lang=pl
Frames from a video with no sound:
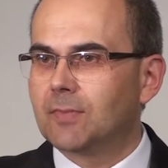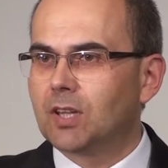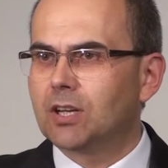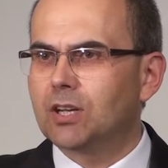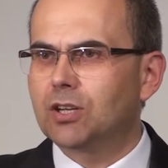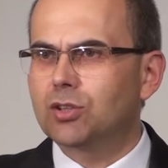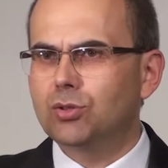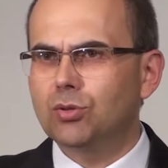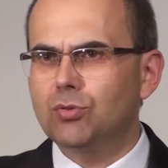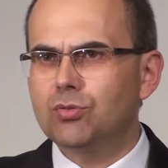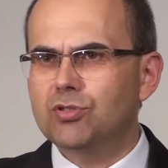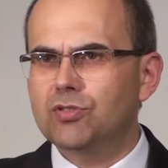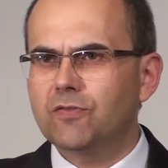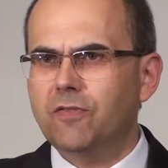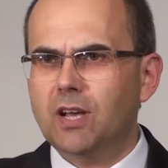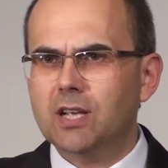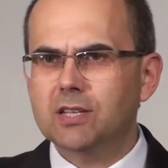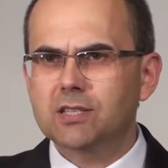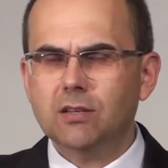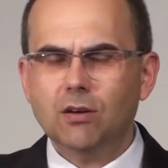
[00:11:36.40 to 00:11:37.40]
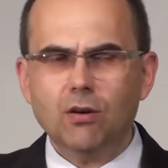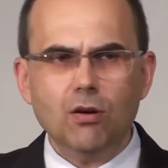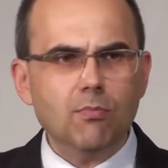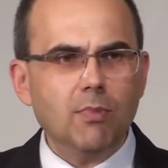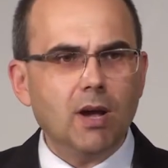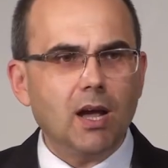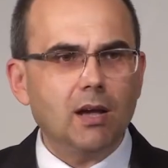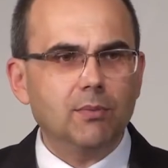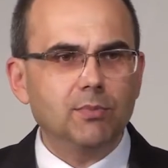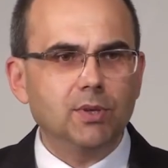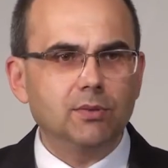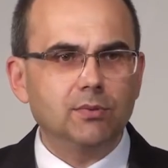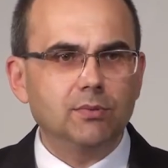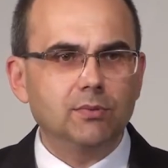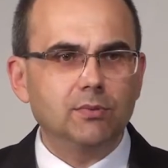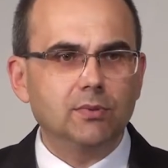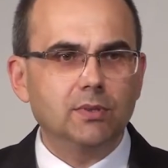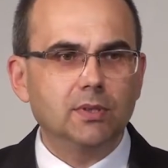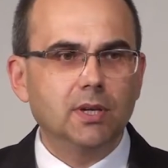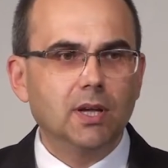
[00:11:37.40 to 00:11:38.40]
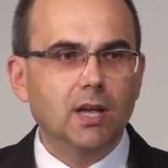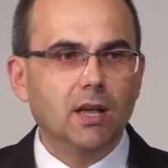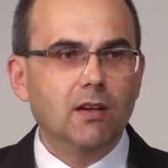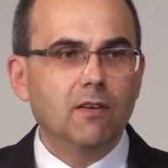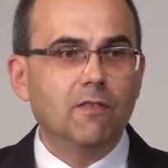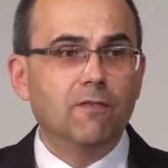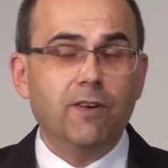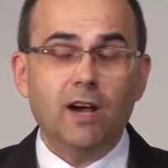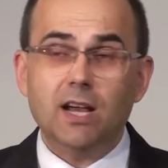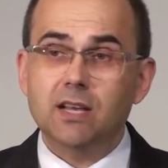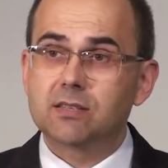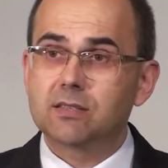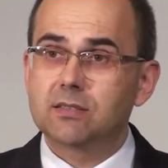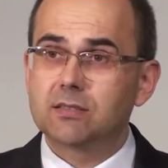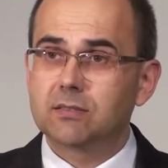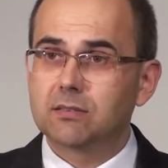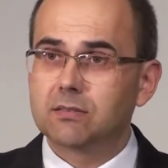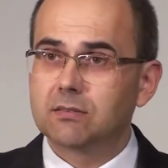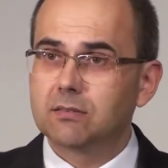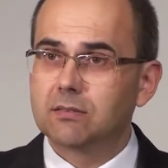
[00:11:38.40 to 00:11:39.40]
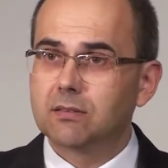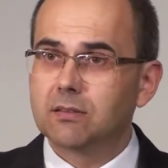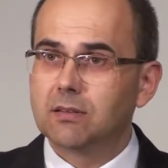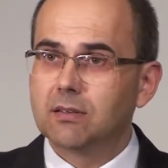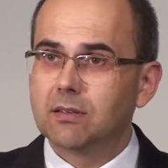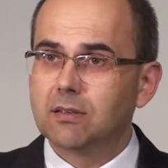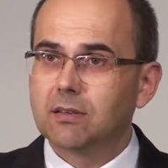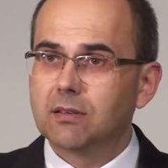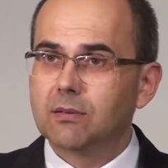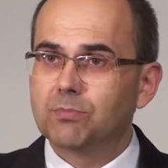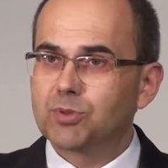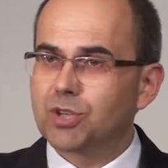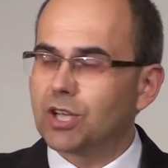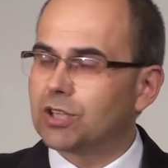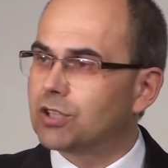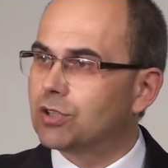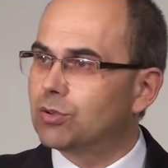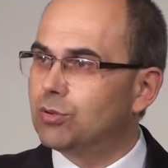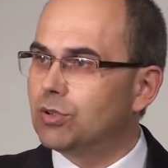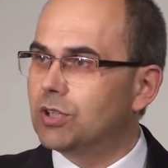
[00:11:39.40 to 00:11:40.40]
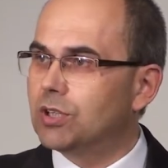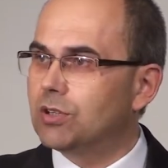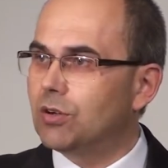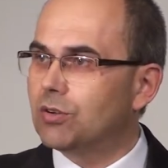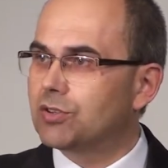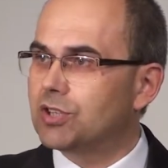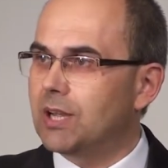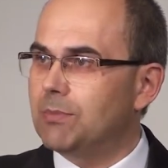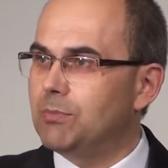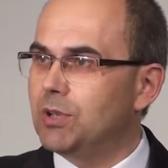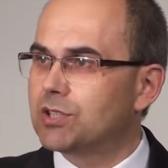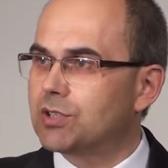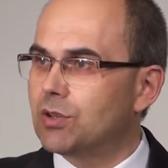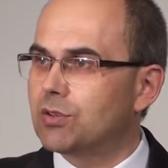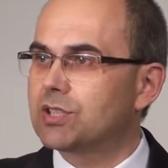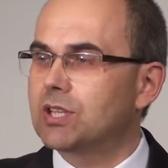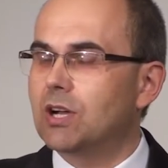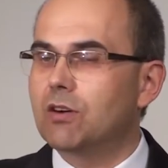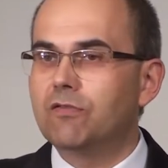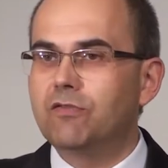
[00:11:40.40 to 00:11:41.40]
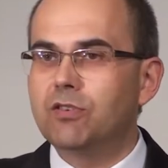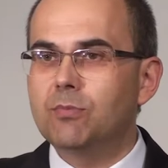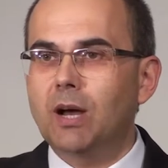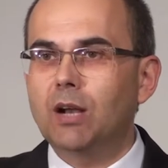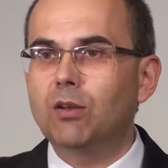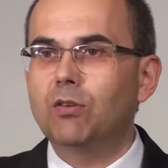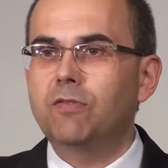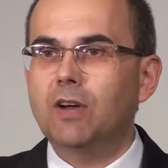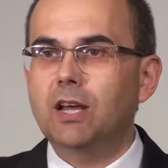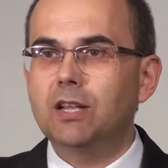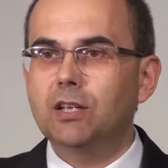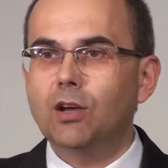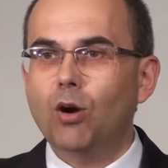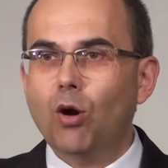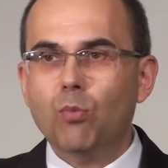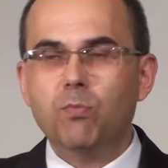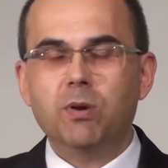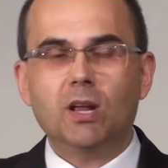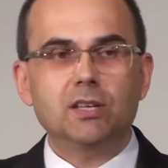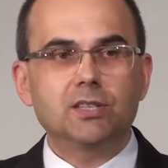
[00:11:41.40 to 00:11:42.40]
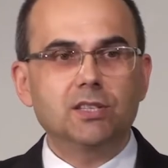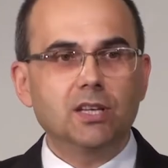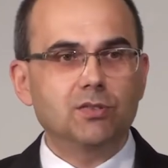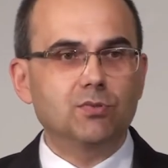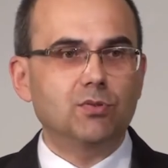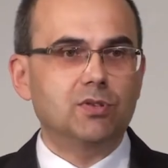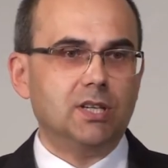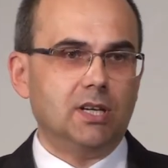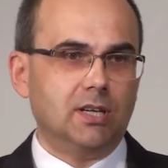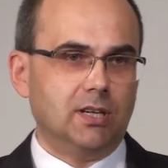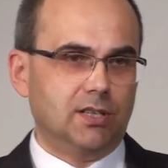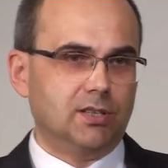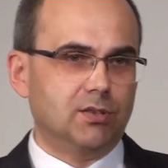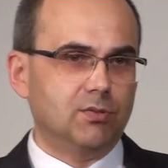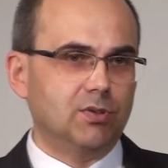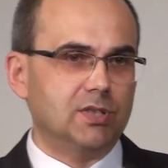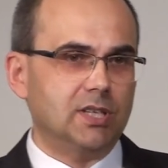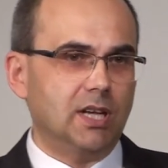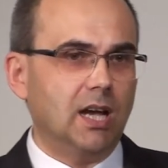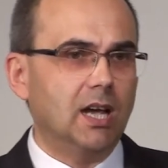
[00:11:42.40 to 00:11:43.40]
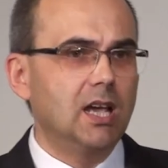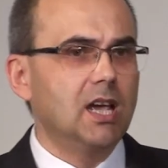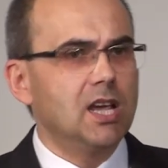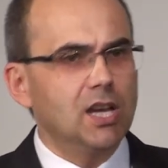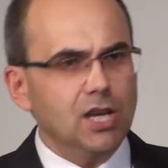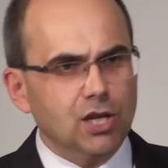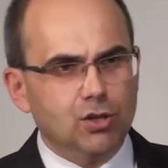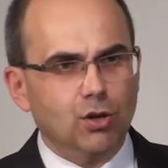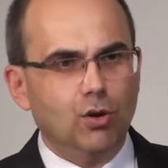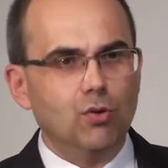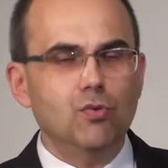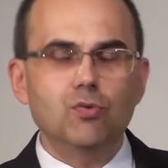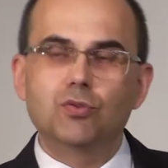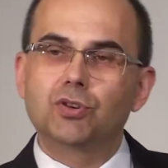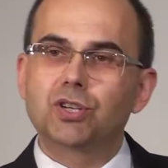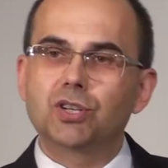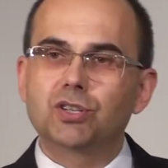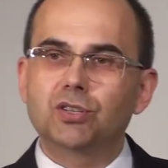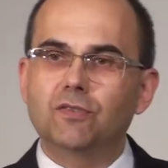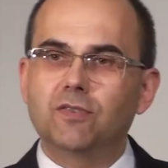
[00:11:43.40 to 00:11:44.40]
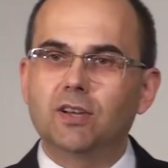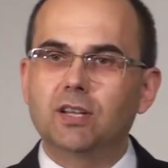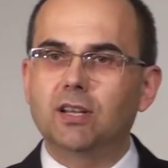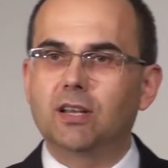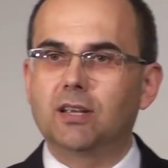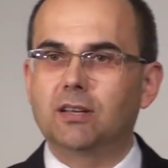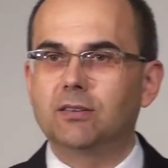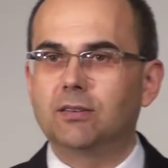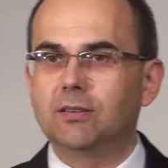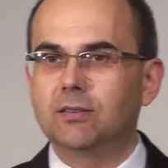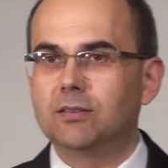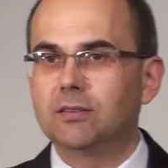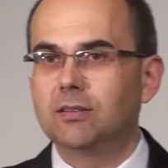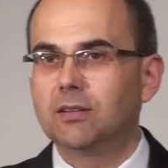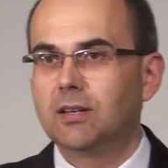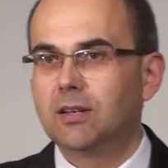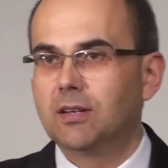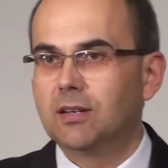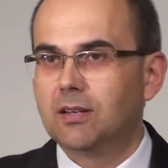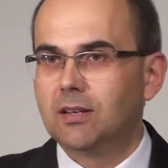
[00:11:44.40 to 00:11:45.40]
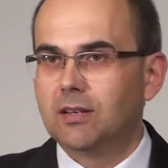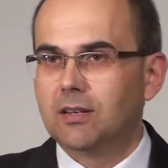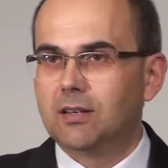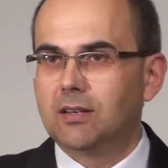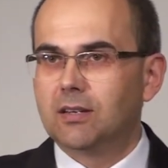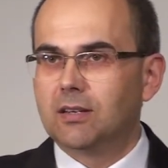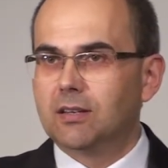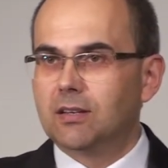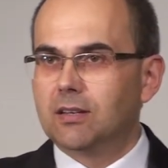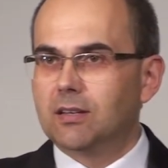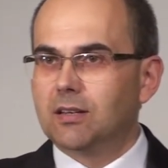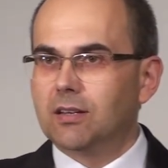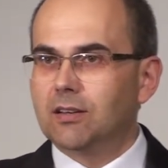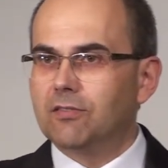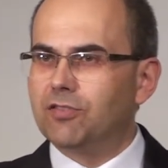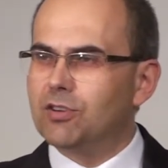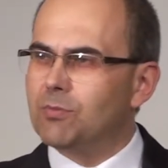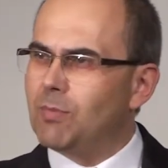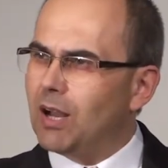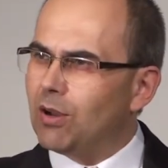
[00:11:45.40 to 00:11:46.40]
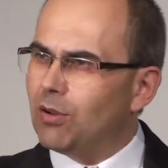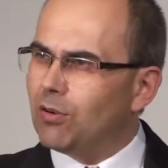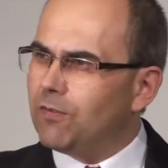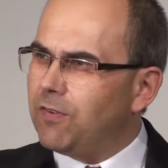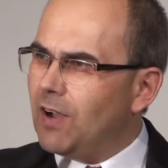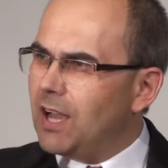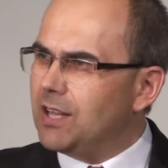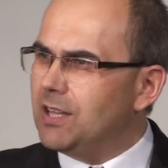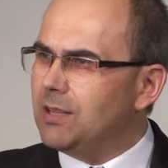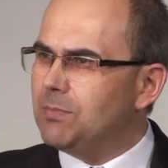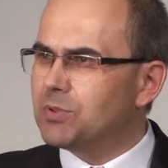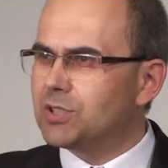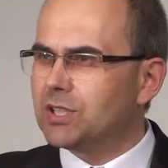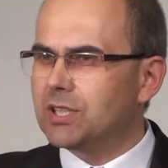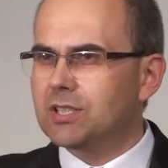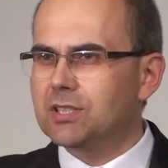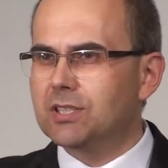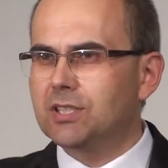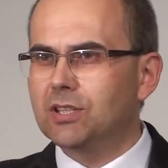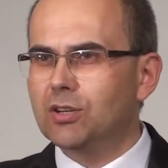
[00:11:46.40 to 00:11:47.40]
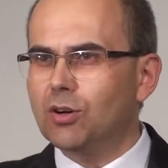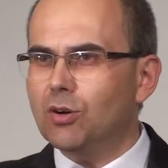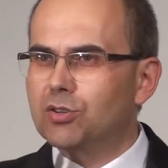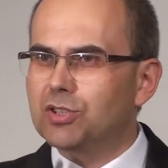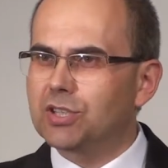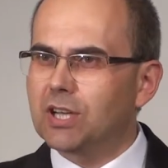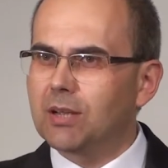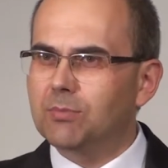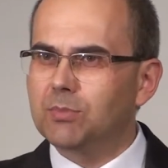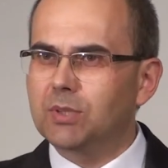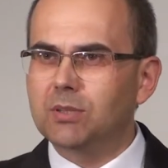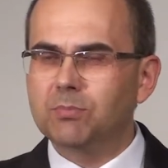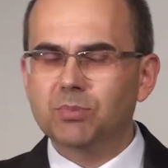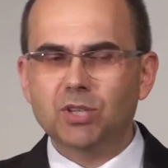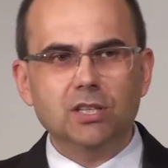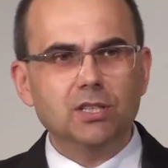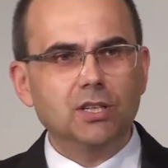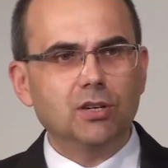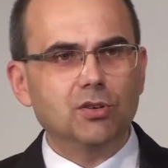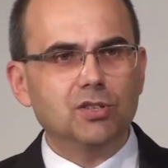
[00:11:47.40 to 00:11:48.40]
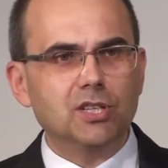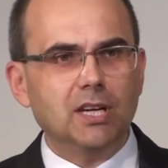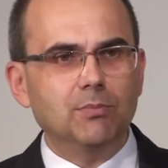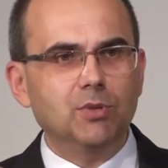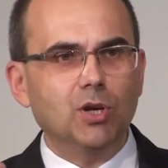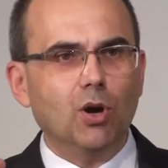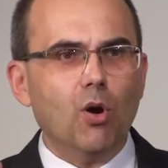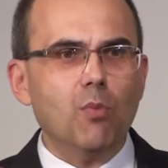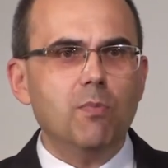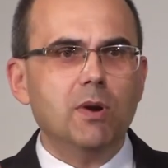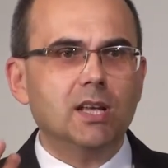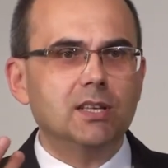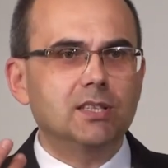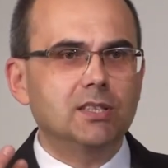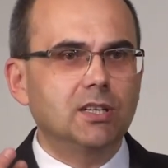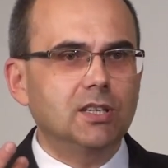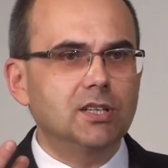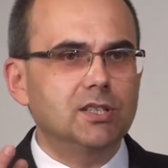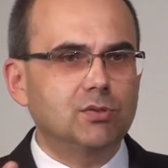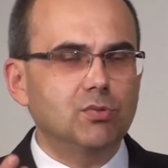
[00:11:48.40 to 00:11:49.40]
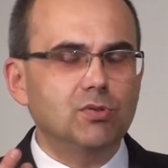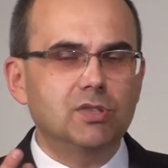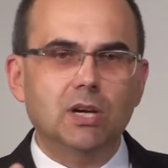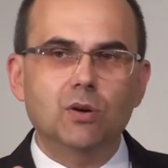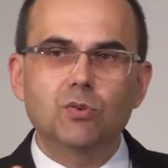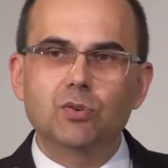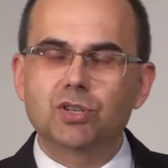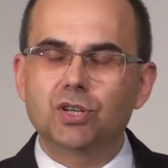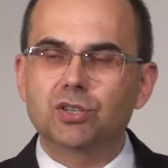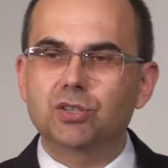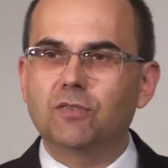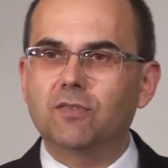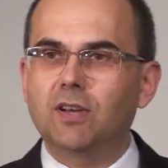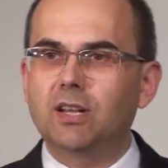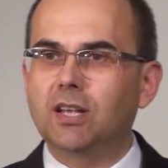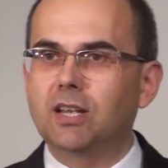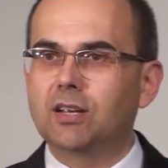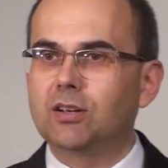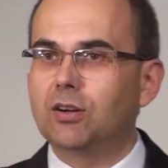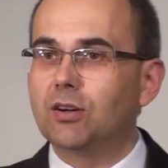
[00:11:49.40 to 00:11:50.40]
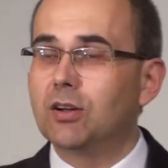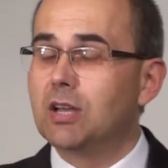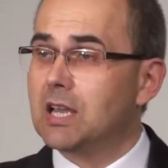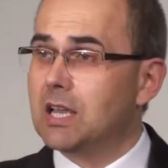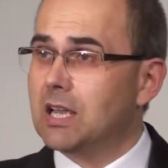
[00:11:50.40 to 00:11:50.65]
któż was omamił? Was, przed których oczami został wymalowany obraz Jezusa Chrystusa i to ukrzyżowanego. Wymalowany przez ich oczami, przed ich oczami obraz Chrystusa ukrzyżowanego,